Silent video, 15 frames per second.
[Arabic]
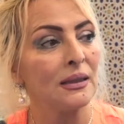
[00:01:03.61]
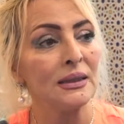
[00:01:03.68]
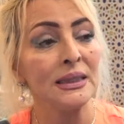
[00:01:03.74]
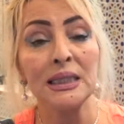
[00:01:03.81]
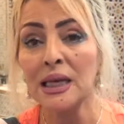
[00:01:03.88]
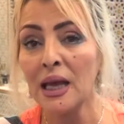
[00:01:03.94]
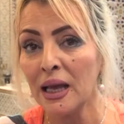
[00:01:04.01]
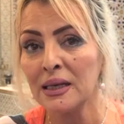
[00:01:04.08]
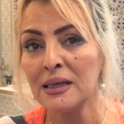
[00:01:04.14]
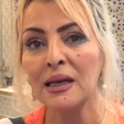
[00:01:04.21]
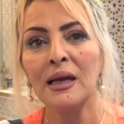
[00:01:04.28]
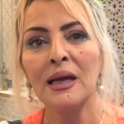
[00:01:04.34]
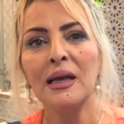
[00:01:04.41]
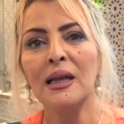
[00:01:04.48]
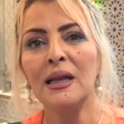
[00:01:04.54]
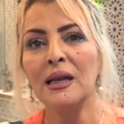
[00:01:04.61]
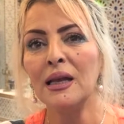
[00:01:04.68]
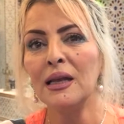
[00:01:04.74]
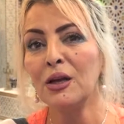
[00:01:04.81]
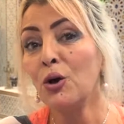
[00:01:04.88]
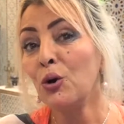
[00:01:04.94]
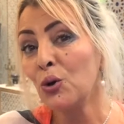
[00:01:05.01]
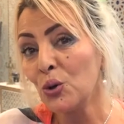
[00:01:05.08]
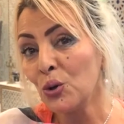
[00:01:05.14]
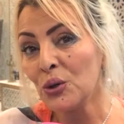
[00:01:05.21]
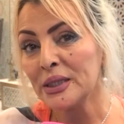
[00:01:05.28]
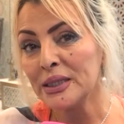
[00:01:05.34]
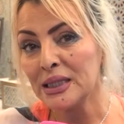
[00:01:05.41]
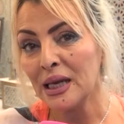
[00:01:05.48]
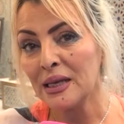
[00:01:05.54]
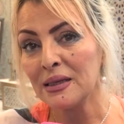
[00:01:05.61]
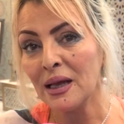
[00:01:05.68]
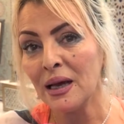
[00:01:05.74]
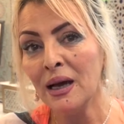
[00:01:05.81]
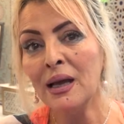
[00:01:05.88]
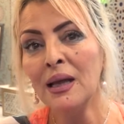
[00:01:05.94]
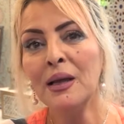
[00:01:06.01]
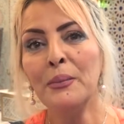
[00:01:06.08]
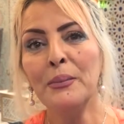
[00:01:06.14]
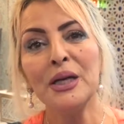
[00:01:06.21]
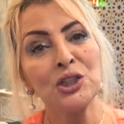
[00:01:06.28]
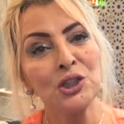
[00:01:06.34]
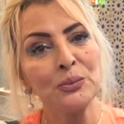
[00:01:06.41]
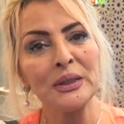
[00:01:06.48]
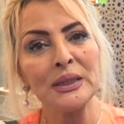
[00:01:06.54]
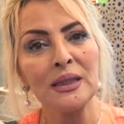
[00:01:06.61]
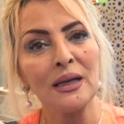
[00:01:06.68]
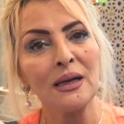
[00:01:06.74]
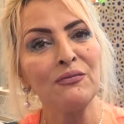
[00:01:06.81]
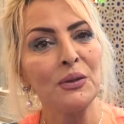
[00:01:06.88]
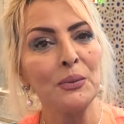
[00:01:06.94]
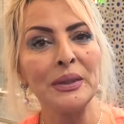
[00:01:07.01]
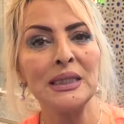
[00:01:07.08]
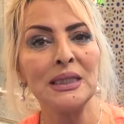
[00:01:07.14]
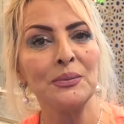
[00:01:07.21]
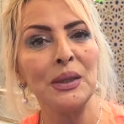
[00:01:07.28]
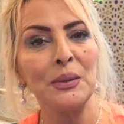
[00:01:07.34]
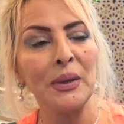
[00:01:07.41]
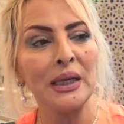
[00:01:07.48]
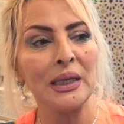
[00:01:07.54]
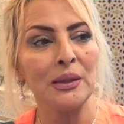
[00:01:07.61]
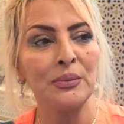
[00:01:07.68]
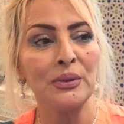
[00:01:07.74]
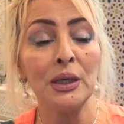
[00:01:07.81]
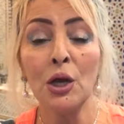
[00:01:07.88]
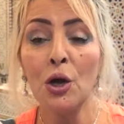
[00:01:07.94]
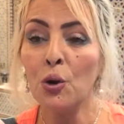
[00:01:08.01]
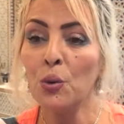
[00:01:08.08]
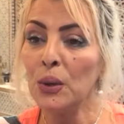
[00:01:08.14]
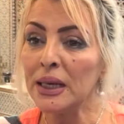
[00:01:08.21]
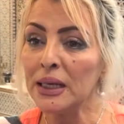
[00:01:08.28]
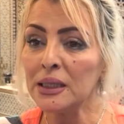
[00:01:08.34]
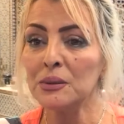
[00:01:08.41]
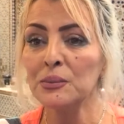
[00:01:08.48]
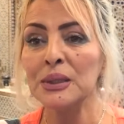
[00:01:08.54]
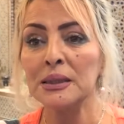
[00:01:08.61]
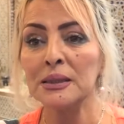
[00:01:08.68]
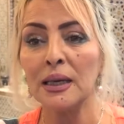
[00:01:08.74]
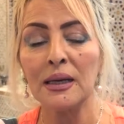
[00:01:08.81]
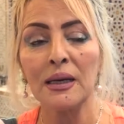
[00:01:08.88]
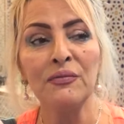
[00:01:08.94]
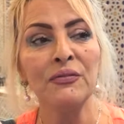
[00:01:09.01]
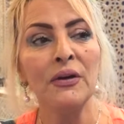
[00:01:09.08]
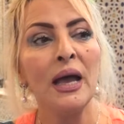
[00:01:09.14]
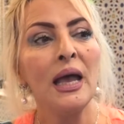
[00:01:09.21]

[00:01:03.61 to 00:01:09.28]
انتهاك الحقوق ديالنا ماشي من طرف المكتب المغربي ولكن من طرف